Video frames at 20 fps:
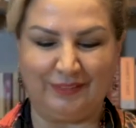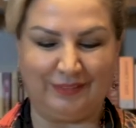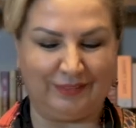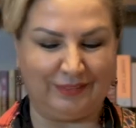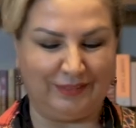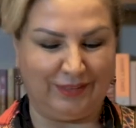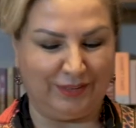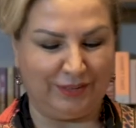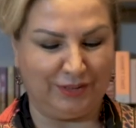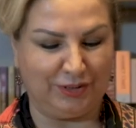
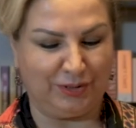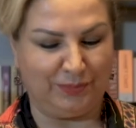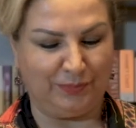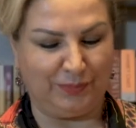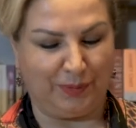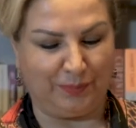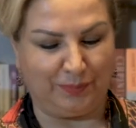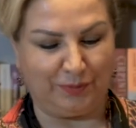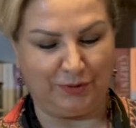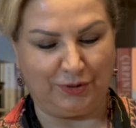
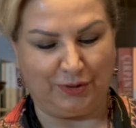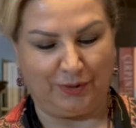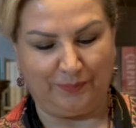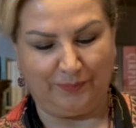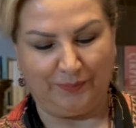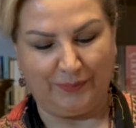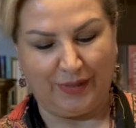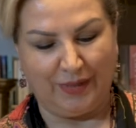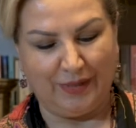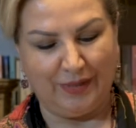karışım yapacağım.
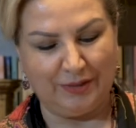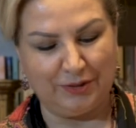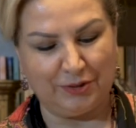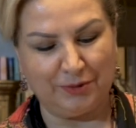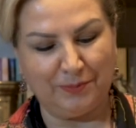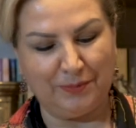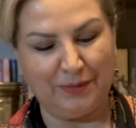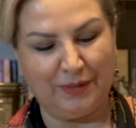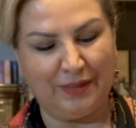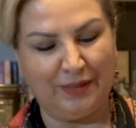
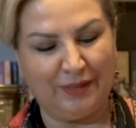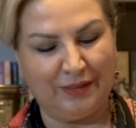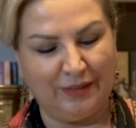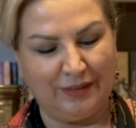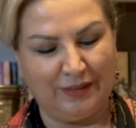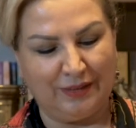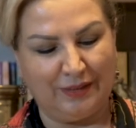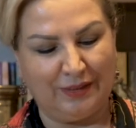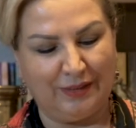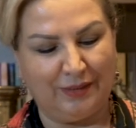Şimdi
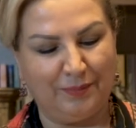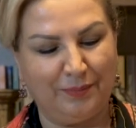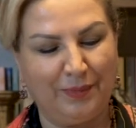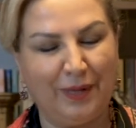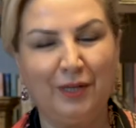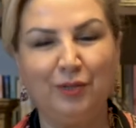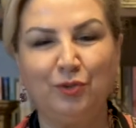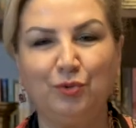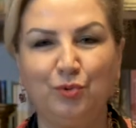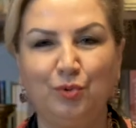e,
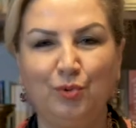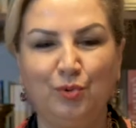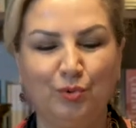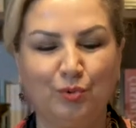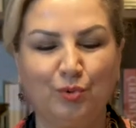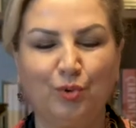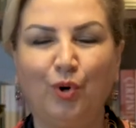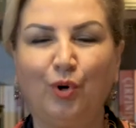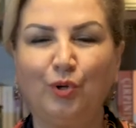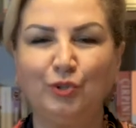ben
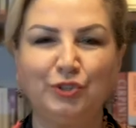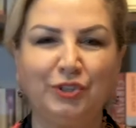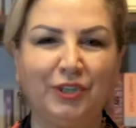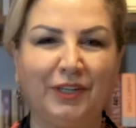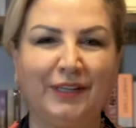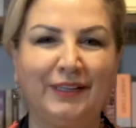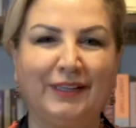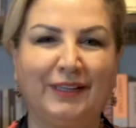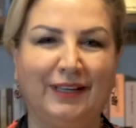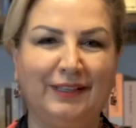gülü
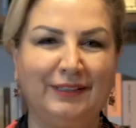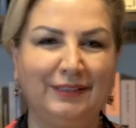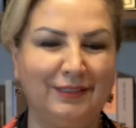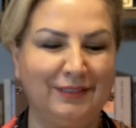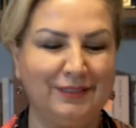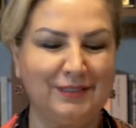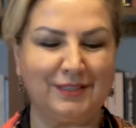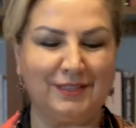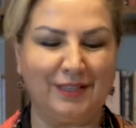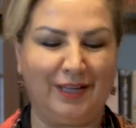koncayken
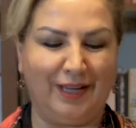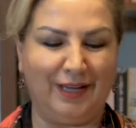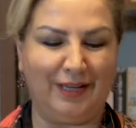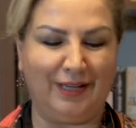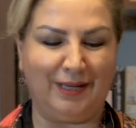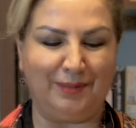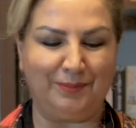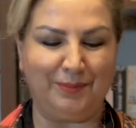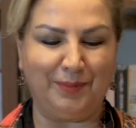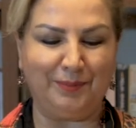asla
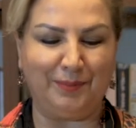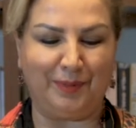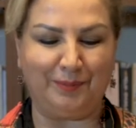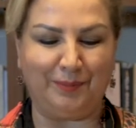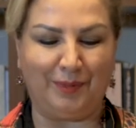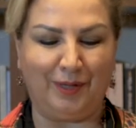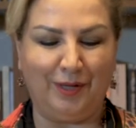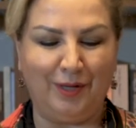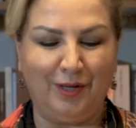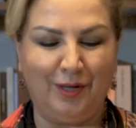ellemem
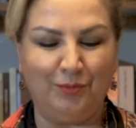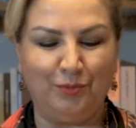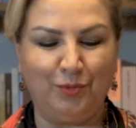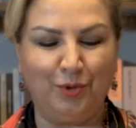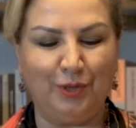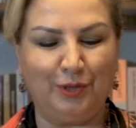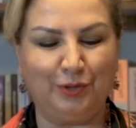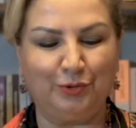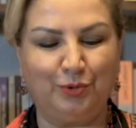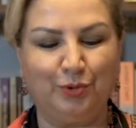ama
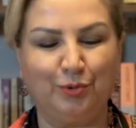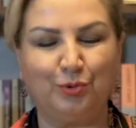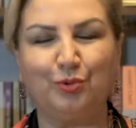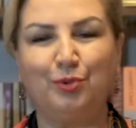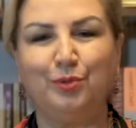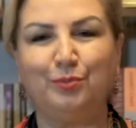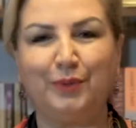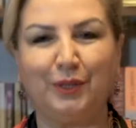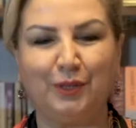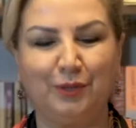böyle
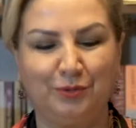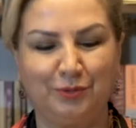dökülmek